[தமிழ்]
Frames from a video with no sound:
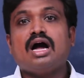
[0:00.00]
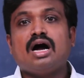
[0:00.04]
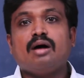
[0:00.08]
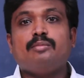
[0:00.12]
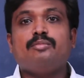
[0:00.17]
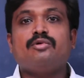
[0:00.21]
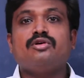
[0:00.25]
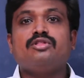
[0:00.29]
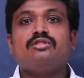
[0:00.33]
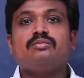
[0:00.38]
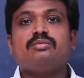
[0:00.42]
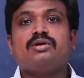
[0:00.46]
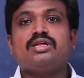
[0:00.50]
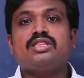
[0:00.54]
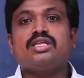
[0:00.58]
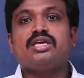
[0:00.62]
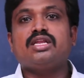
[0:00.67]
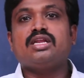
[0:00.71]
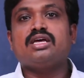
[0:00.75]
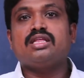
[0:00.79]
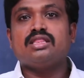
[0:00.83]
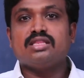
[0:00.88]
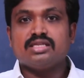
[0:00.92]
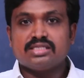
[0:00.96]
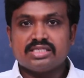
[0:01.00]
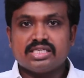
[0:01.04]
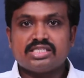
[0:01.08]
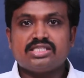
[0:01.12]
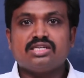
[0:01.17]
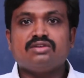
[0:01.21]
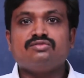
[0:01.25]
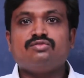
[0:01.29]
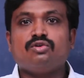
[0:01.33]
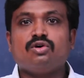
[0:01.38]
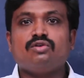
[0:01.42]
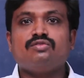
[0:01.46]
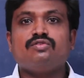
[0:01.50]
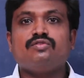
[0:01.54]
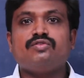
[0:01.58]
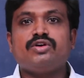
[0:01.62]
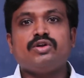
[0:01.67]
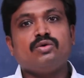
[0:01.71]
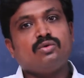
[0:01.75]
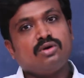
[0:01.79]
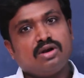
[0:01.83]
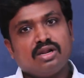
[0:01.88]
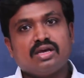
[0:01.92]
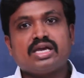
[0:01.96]
அப்போ வந்து பார்த்தீங்கன்னா இந்த செக்ஷன் ஃபோர்
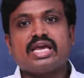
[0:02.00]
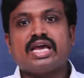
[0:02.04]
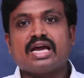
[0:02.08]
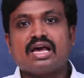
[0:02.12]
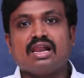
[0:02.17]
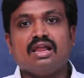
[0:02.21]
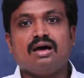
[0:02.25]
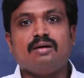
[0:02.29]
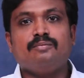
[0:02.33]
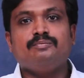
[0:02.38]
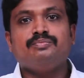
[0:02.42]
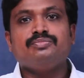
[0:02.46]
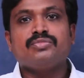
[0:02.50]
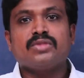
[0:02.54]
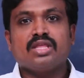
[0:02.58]
ஃபிஃப்டி ஒனில் கேட்கலாம்